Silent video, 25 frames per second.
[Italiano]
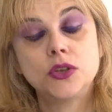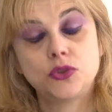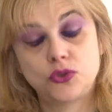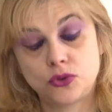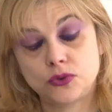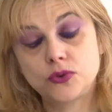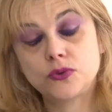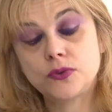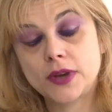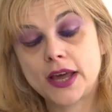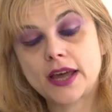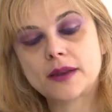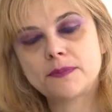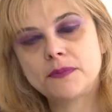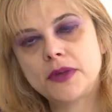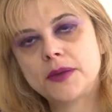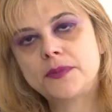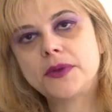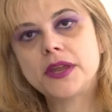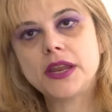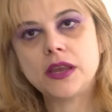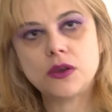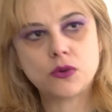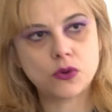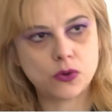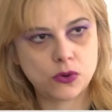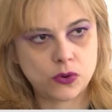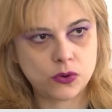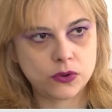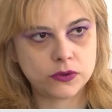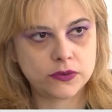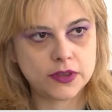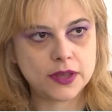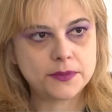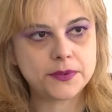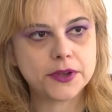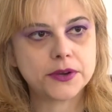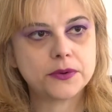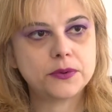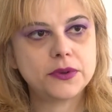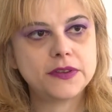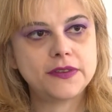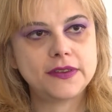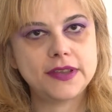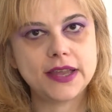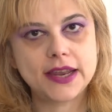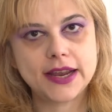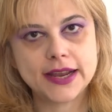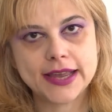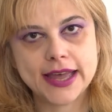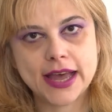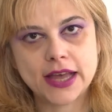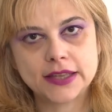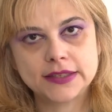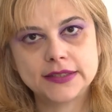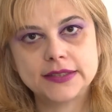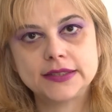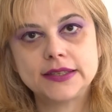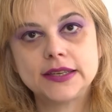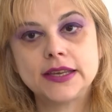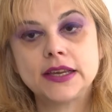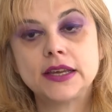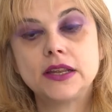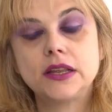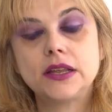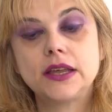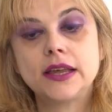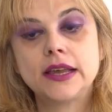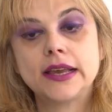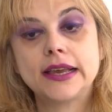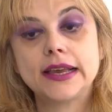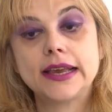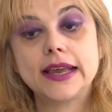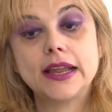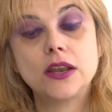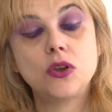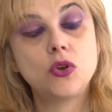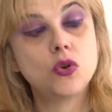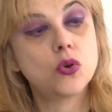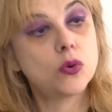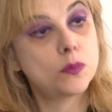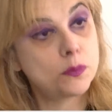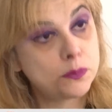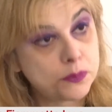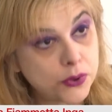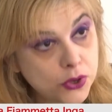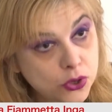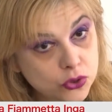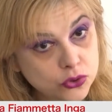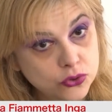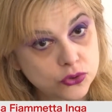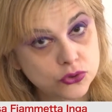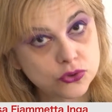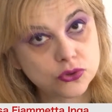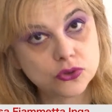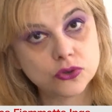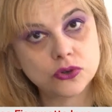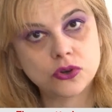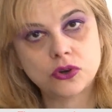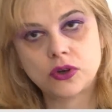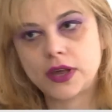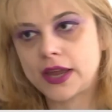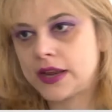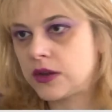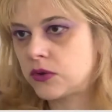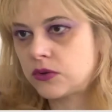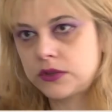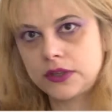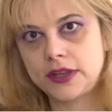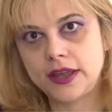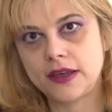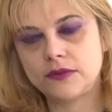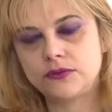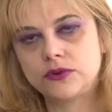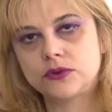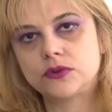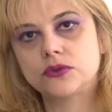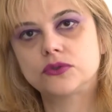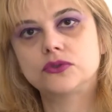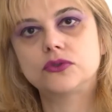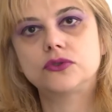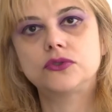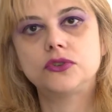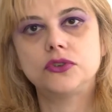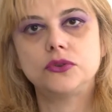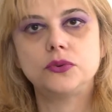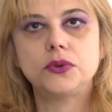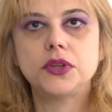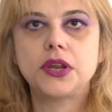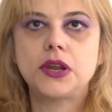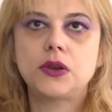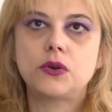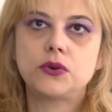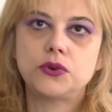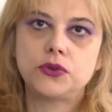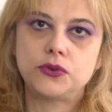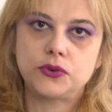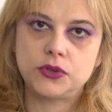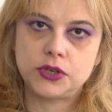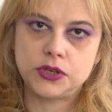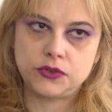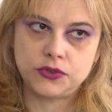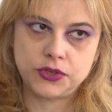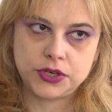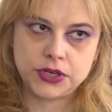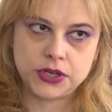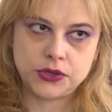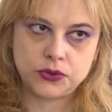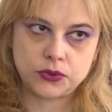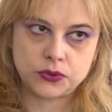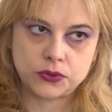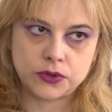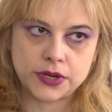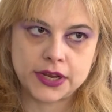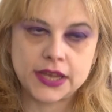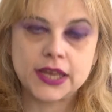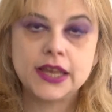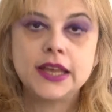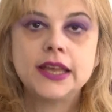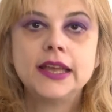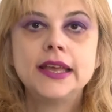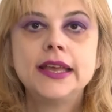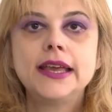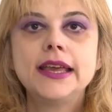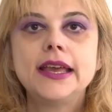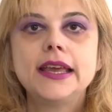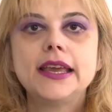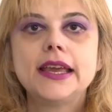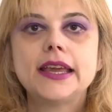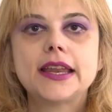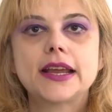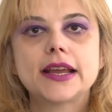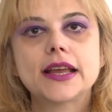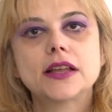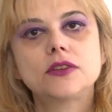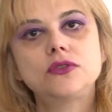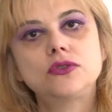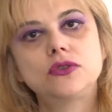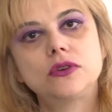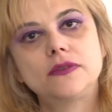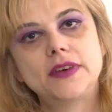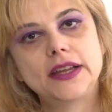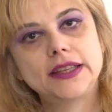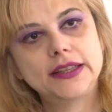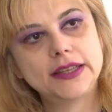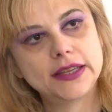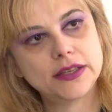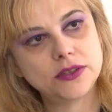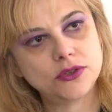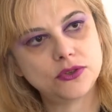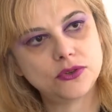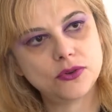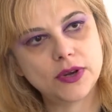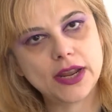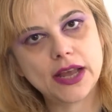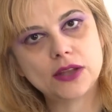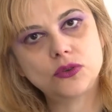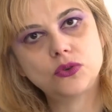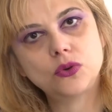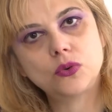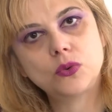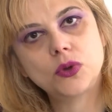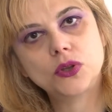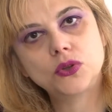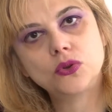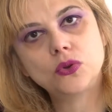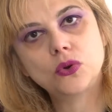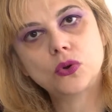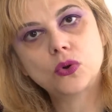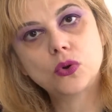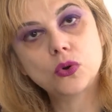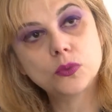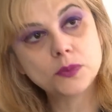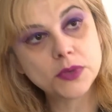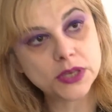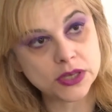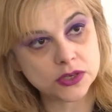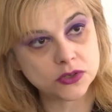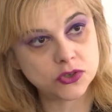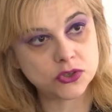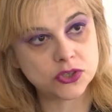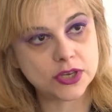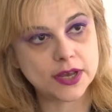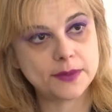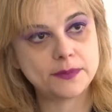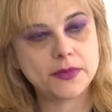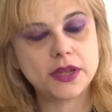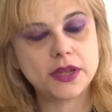sono un'arma pericolosa per questi ragazzi eh, che non possono e non devono sostituire l'occhio del genitore. Il ragazzo va attenzionato quando comincia a